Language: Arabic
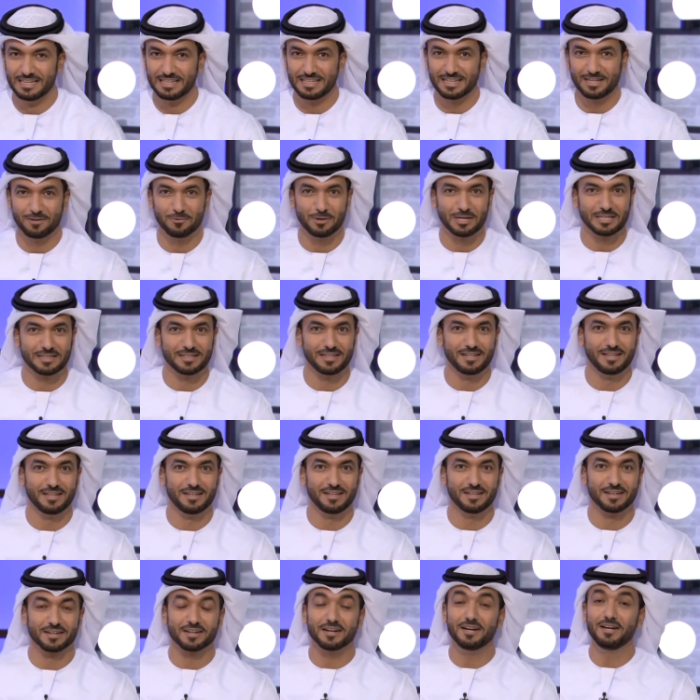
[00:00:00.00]
يا الوقت
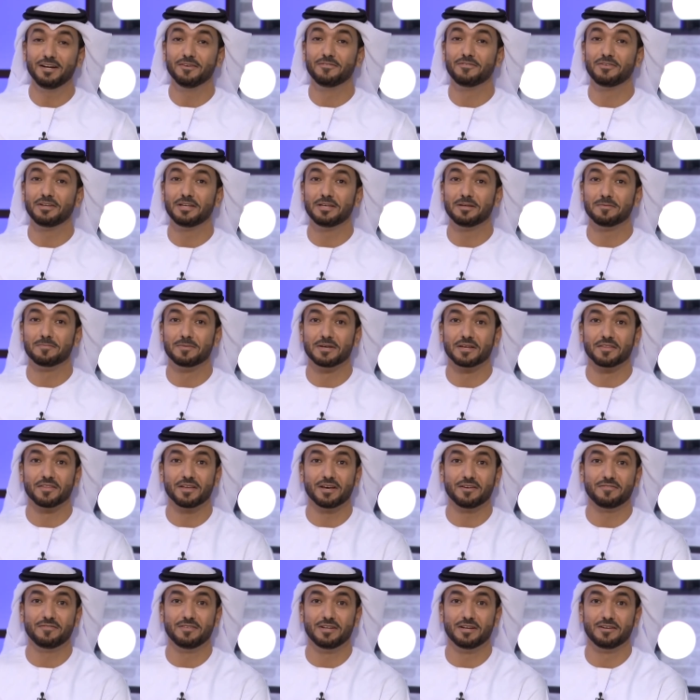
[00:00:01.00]
اللي نرحب فيه
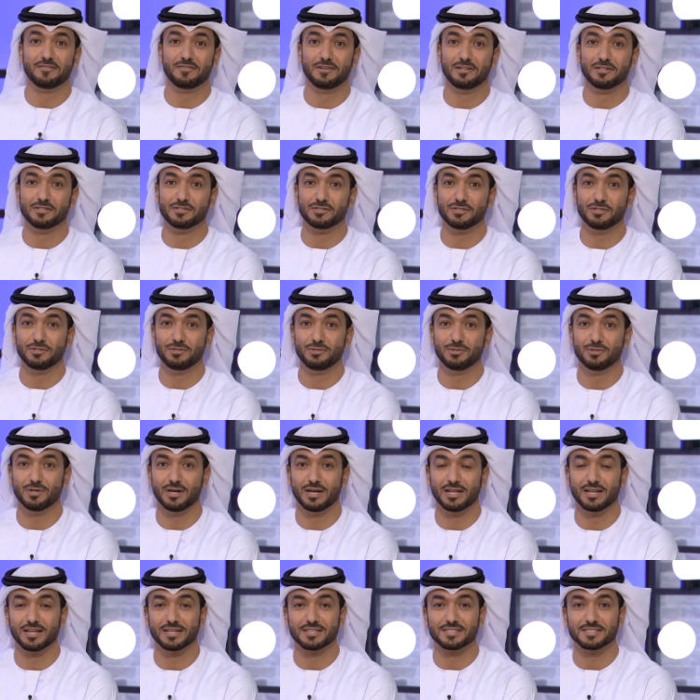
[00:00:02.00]
بضيفنا في
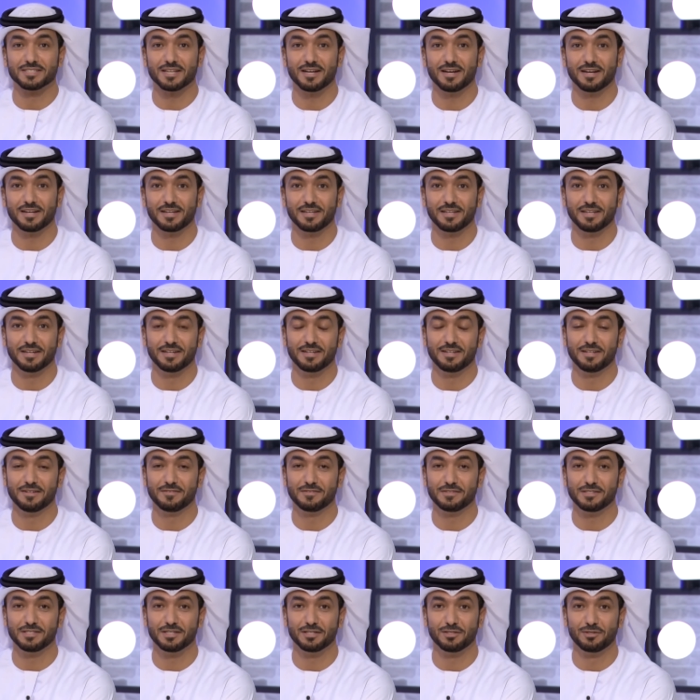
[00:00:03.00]
الاستديو الاخصائي
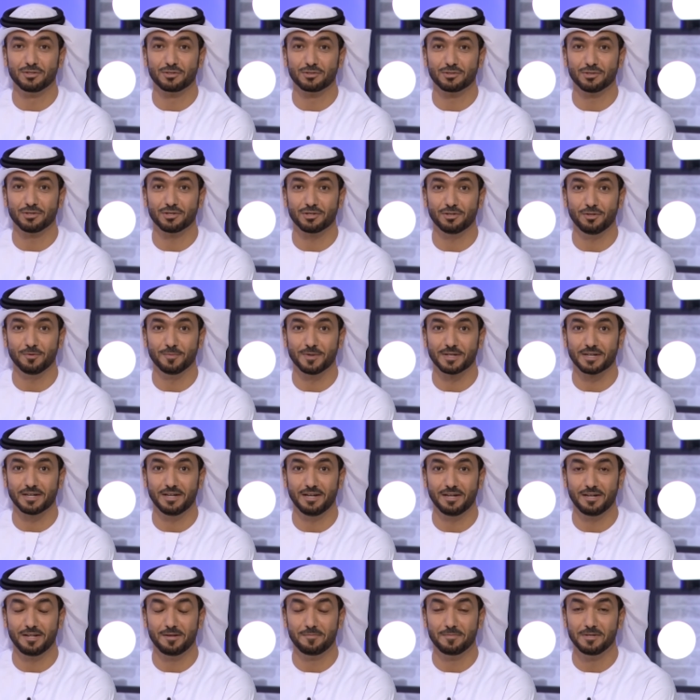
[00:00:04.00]
النفسي الدكتور عمر
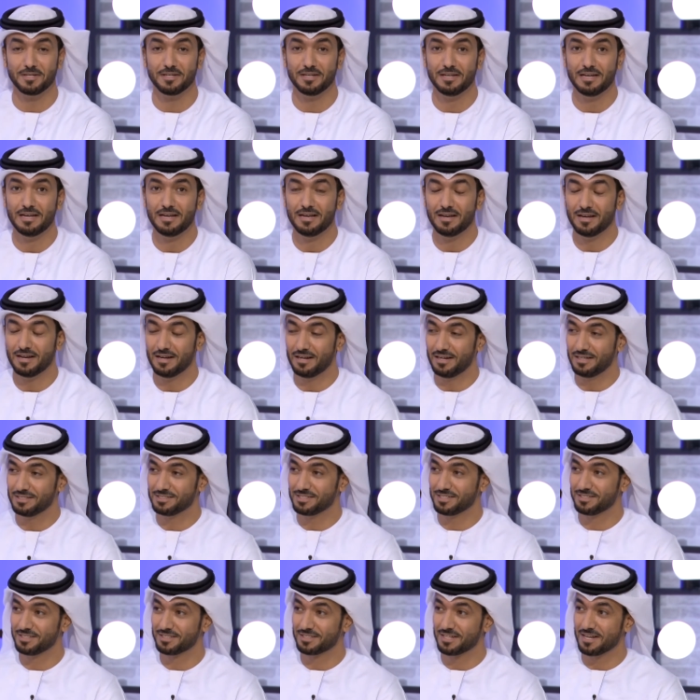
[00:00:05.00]
حلبي آه،
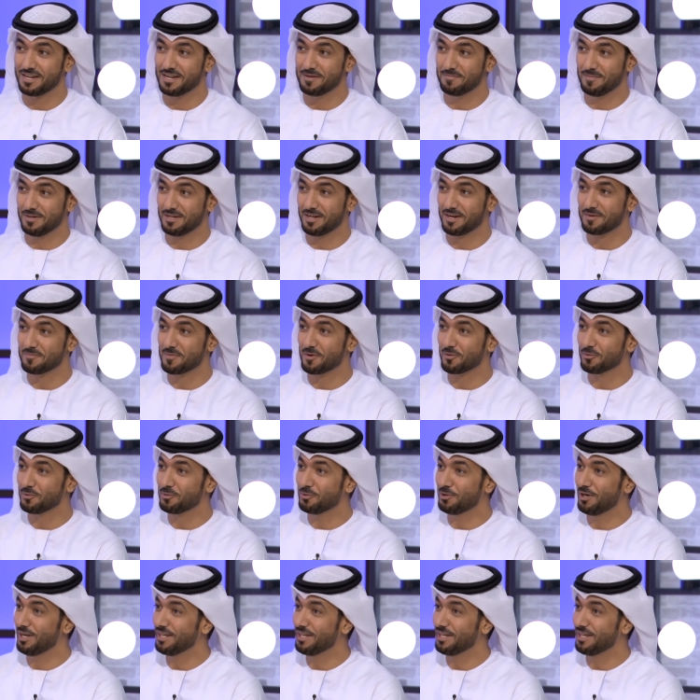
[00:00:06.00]
عشان نتكلم عن هالموضوع